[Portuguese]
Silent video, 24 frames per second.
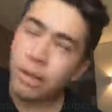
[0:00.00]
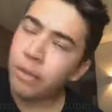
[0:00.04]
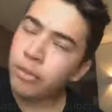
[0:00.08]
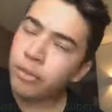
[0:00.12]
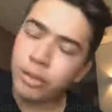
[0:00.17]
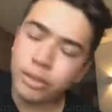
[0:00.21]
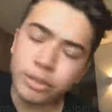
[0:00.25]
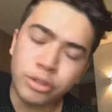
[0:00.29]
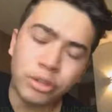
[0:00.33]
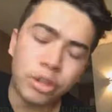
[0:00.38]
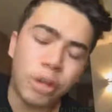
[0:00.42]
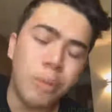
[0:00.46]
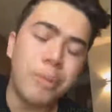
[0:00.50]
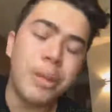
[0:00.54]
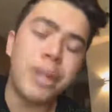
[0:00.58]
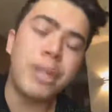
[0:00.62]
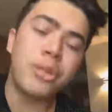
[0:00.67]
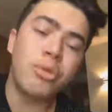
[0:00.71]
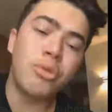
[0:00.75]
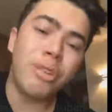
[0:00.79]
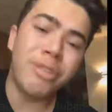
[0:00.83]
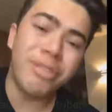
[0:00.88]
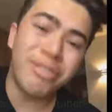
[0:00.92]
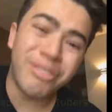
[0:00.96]
Foi
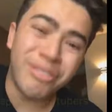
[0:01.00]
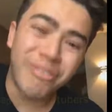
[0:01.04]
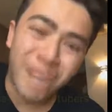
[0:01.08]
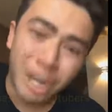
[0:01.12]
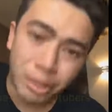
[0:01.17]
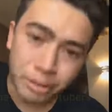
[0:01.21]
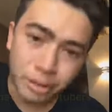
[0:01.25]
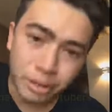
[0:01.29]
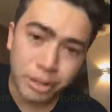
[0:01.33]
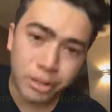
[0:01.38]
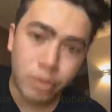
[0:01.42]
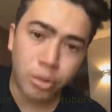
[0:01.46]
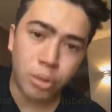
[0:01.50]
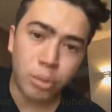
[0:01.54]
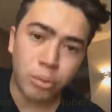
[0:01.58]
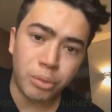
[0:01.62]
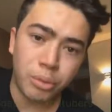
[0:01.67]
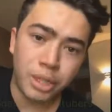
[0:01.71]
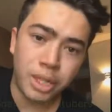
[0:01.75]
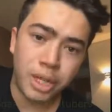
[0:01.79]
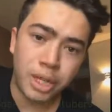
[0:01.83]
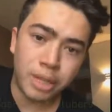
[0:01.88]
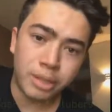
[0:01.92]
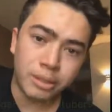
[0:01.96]
somente uma falta de
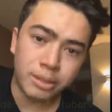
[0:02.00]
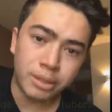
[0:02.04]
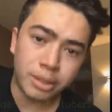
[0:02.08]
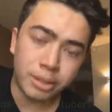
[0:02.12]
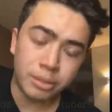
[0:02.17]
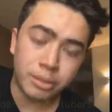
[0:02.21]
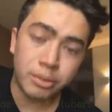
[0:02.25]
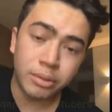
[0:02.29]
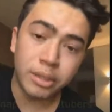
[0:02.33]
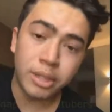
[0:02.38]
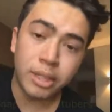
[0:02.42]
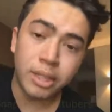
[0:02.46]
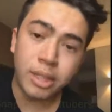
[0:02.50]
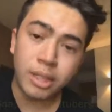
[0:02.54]
comunicação.